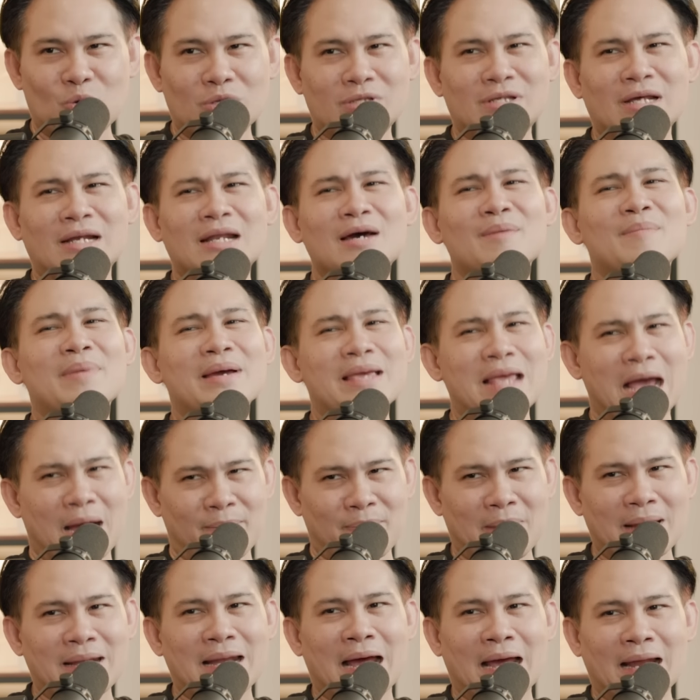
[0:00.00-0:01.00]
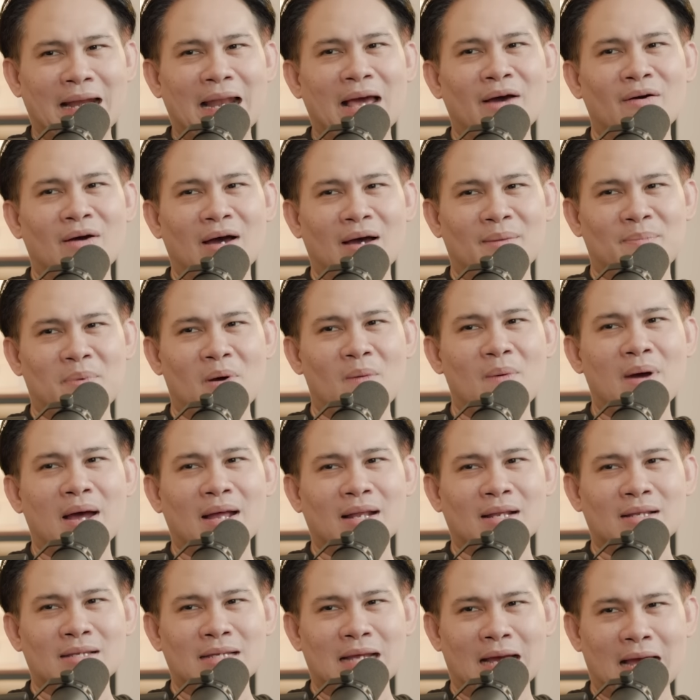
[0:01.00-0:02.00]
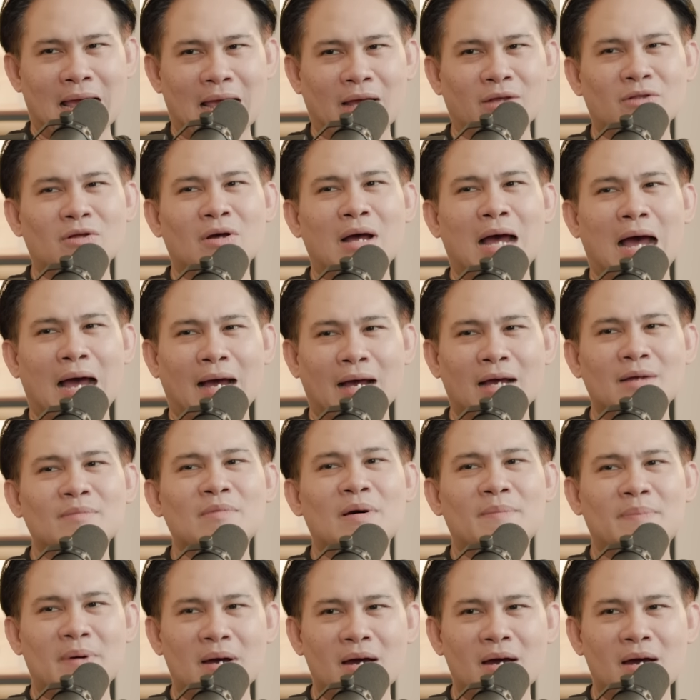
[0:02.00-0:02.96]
ได้คุณจะเริ่มไม่อยากไปไหนแล้วอ่ะเพราะว่ายังไงก็ต้องหาเงินมา